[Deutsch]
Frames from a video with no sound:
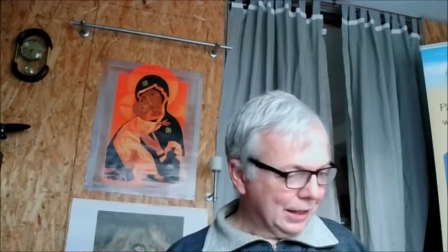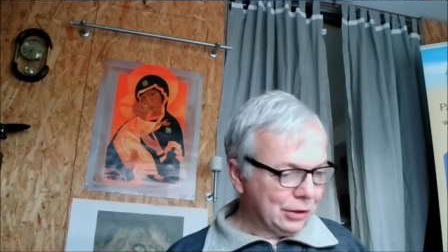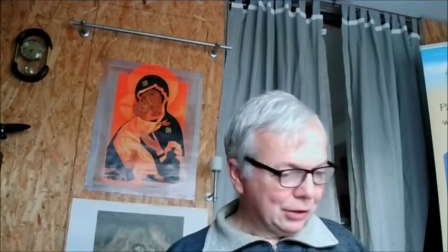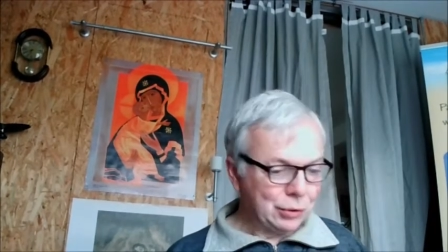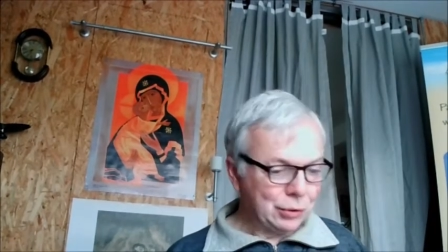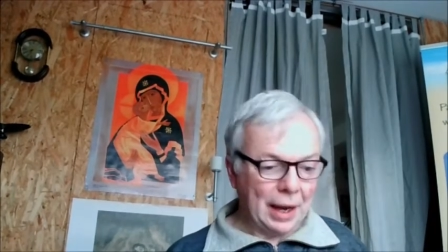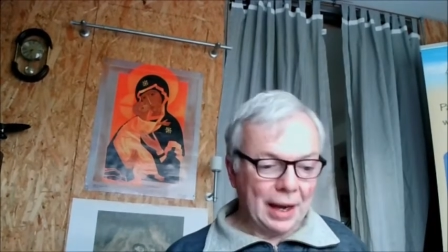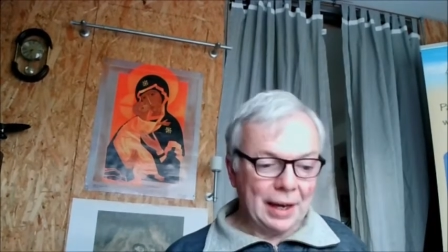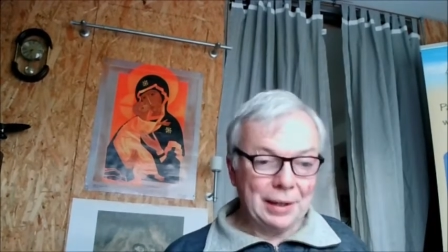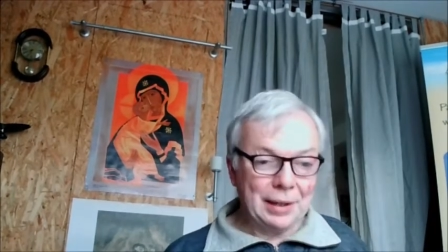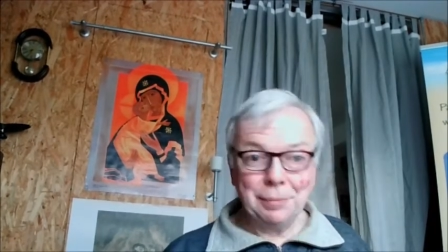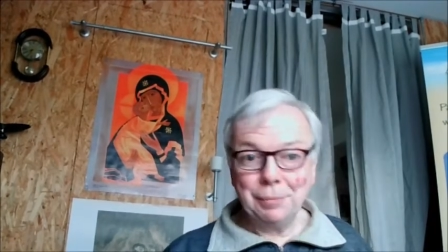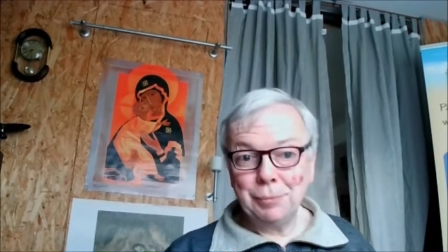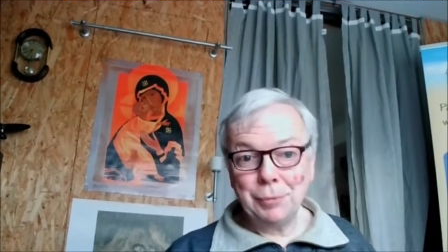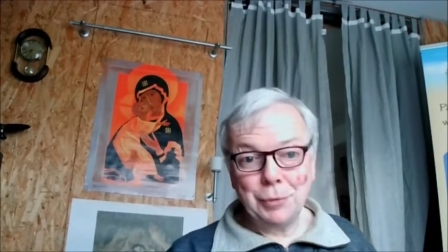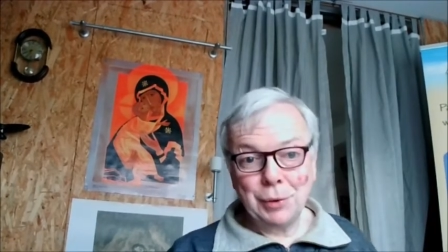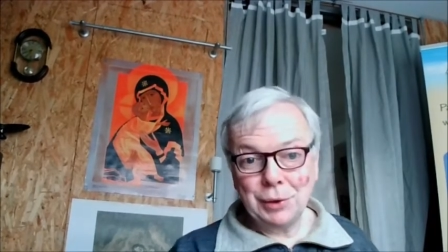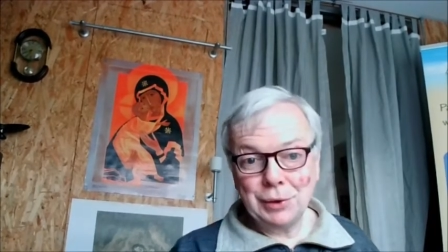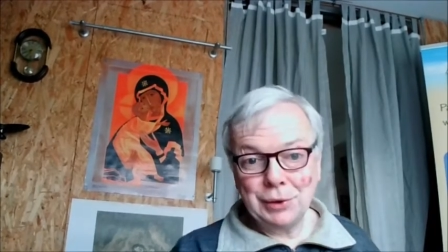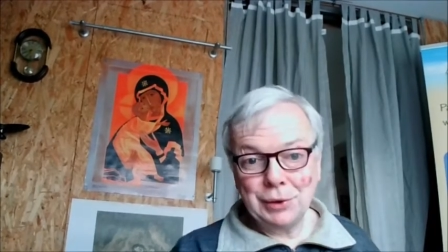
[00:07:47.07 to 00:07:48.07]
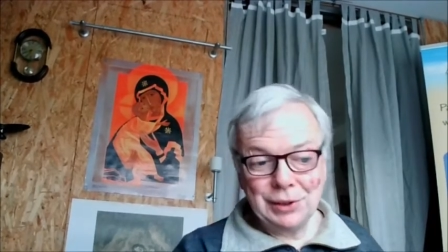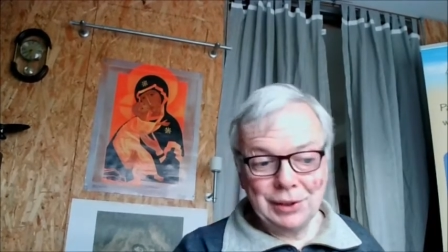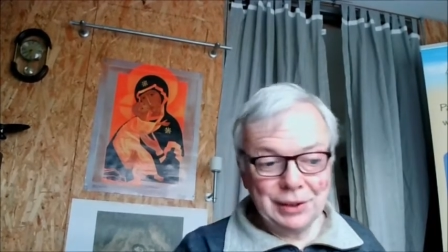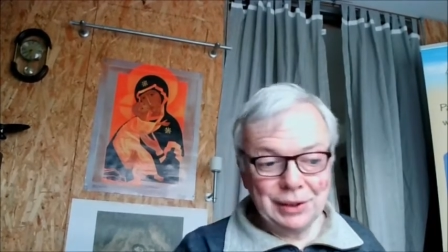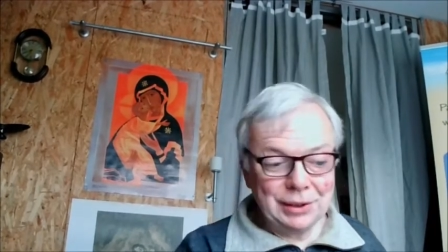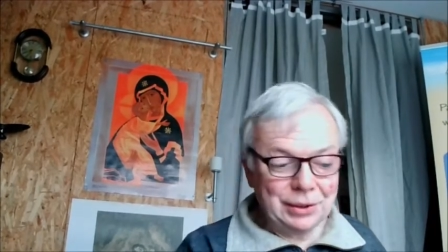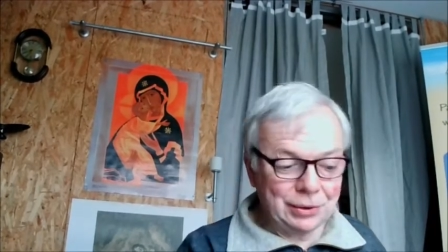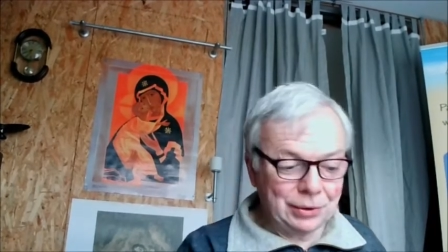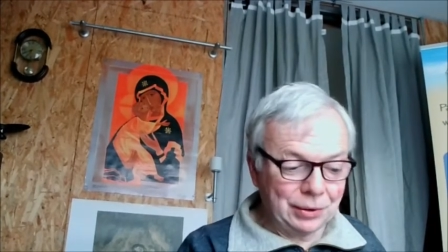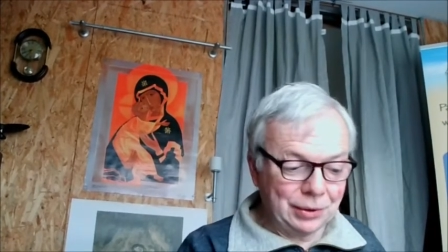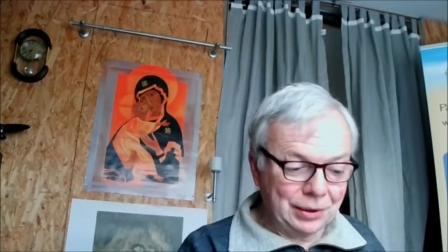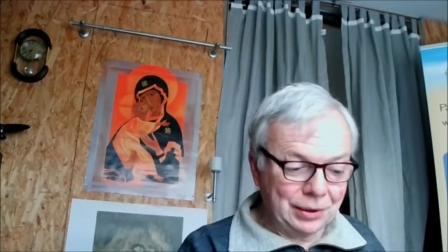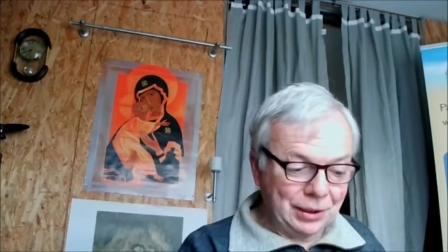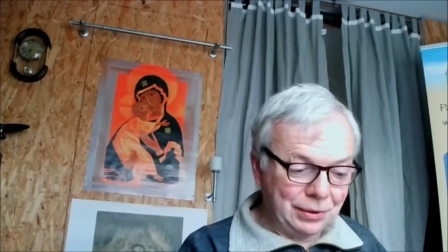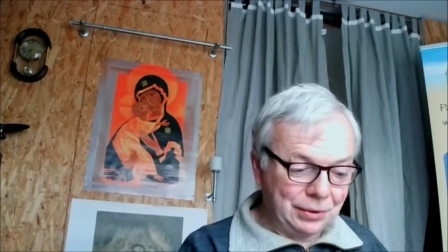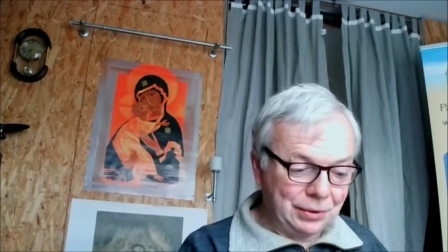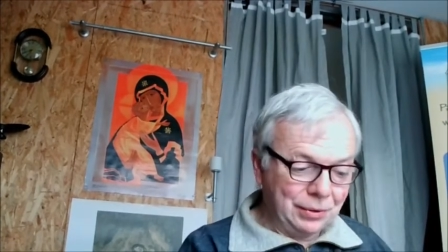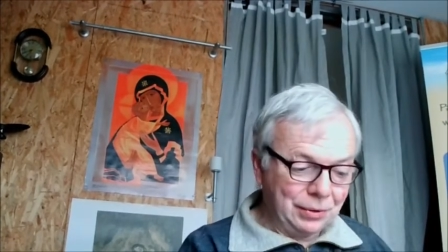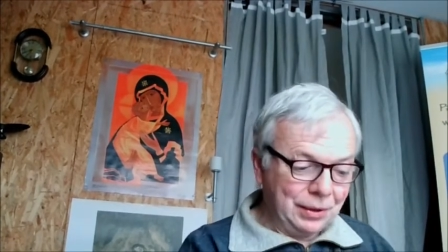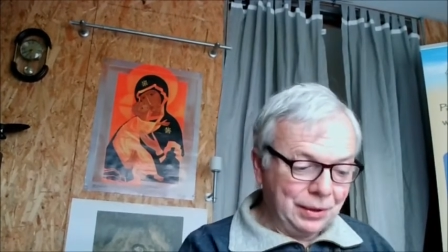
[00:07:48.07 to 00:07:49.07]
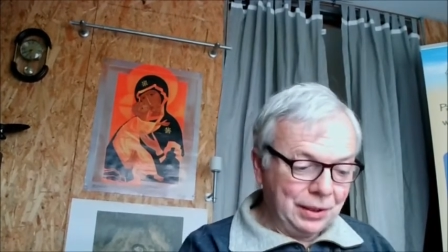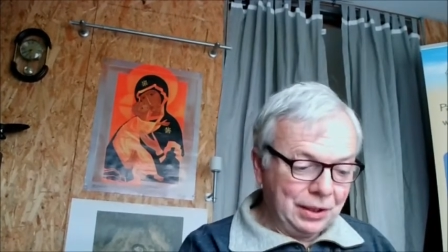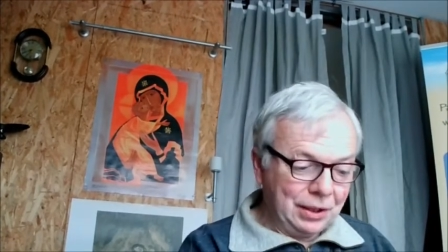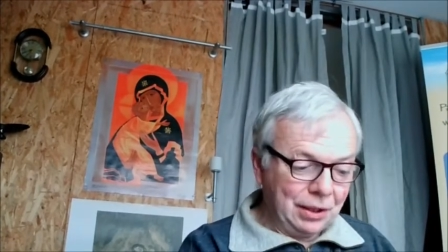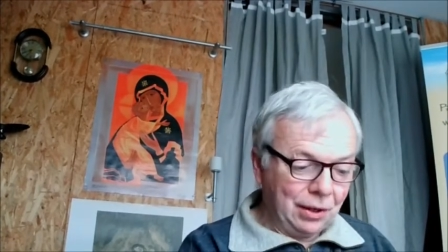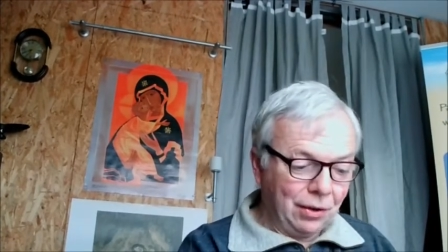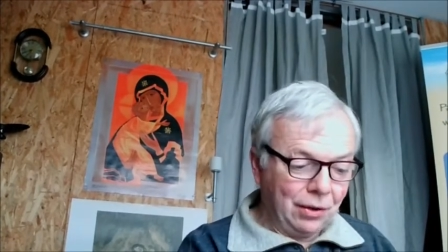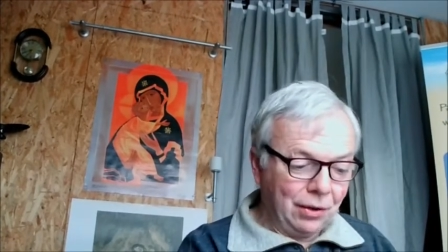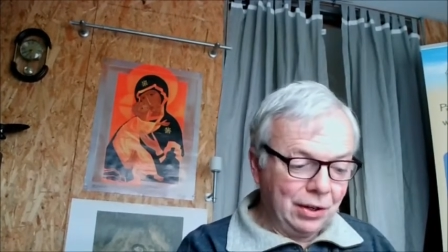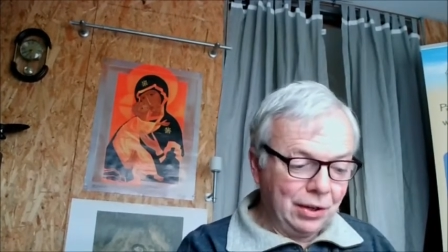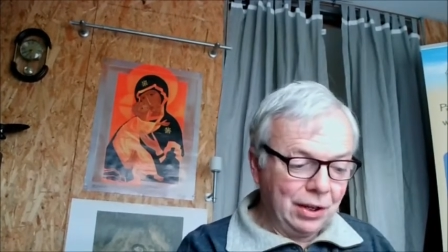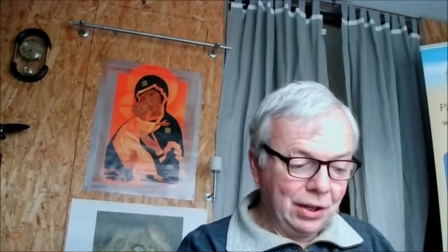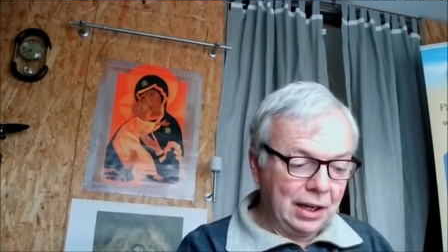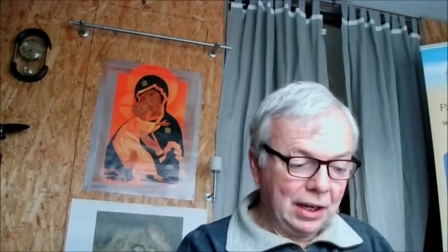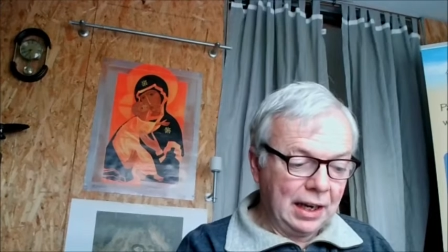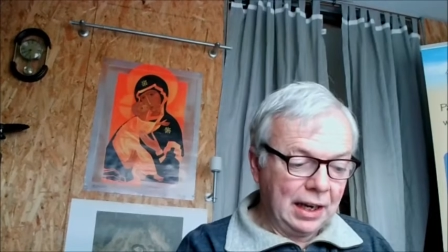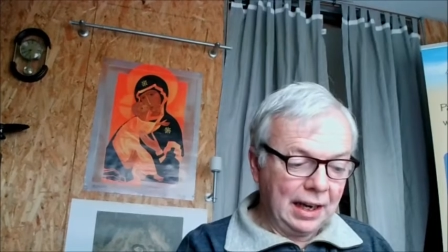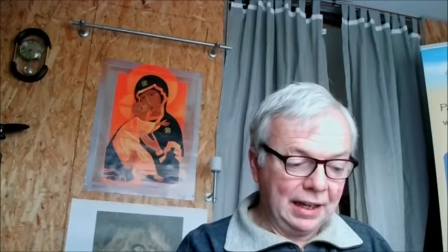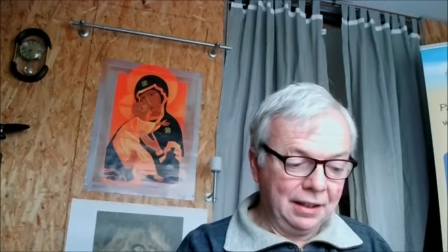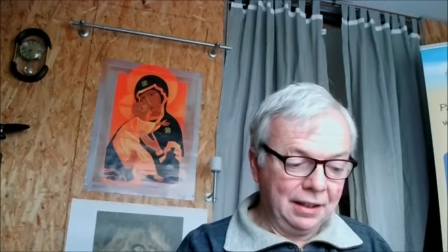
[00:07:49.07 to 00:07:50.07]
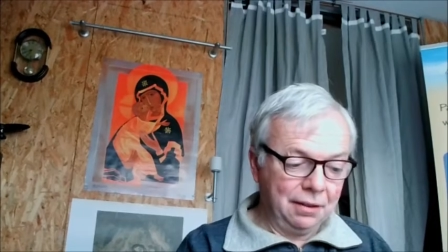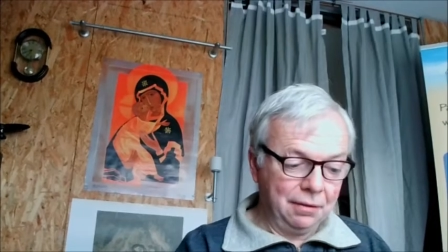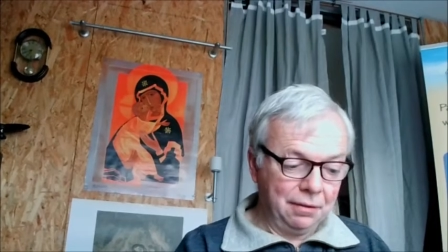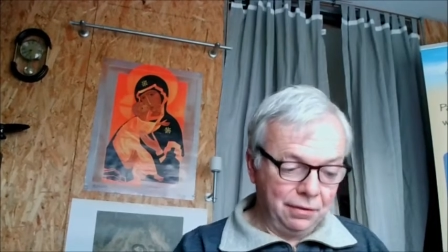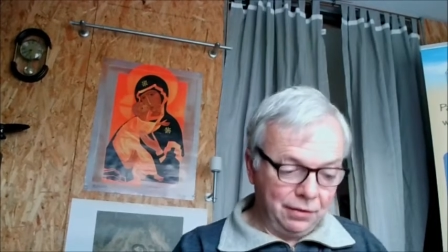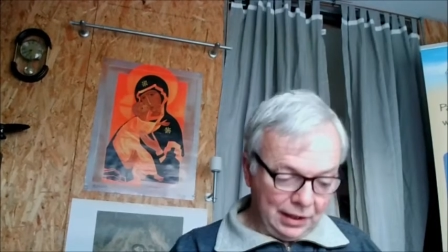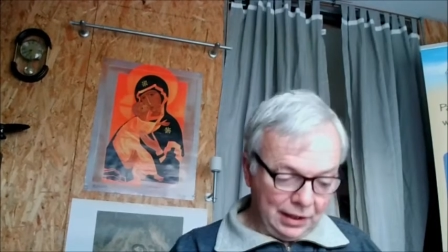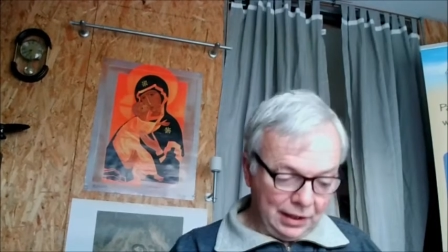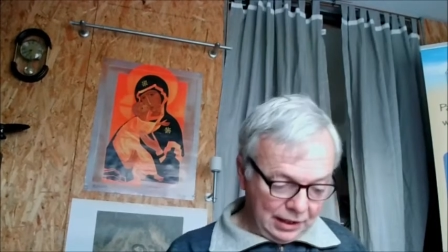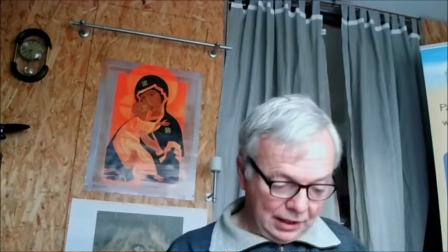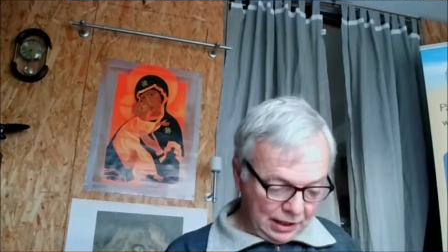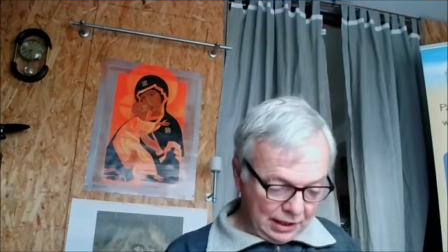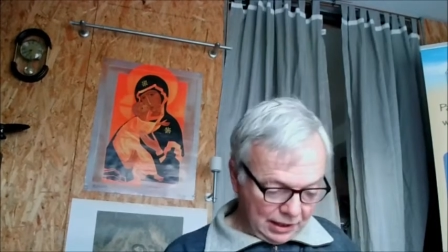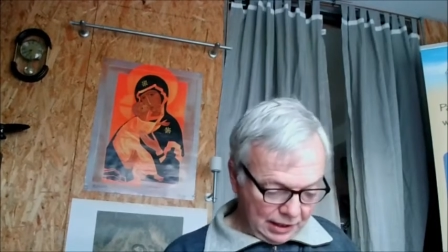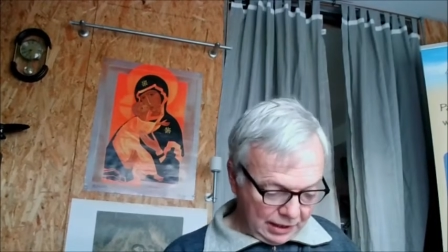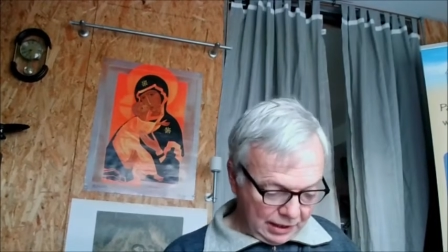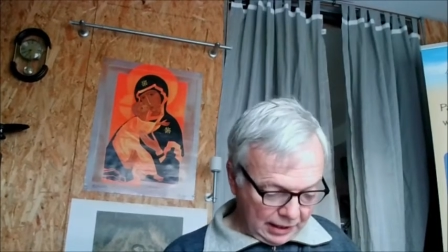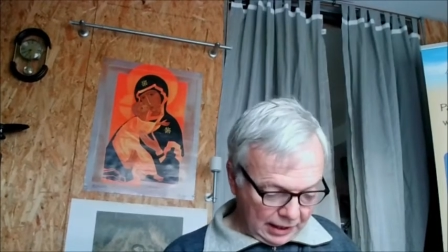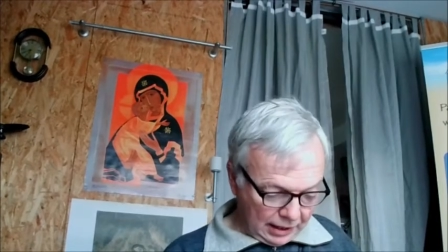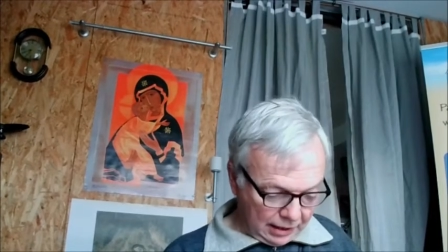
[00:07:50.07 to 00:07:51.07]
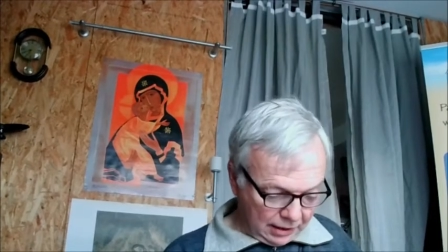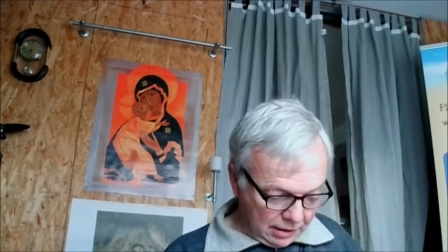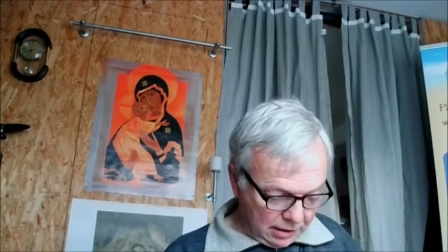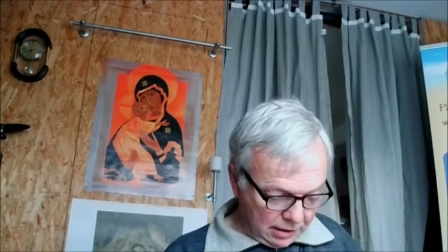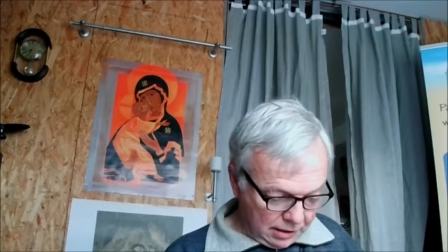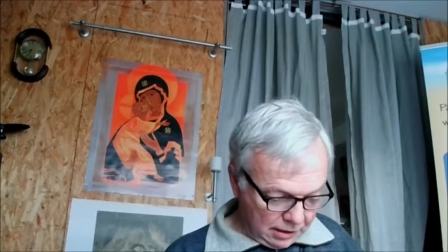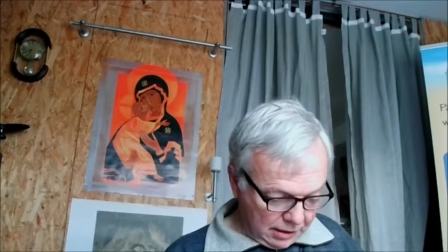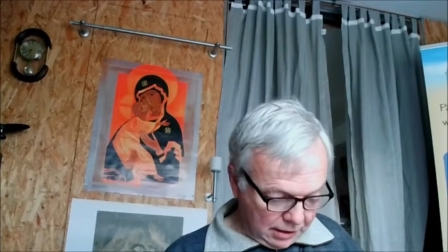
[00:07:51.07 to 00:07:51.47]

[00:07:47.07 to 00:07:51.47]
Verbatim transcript: Zu einem Gottesdienst gehört natürlich auch ein wenig Gesang.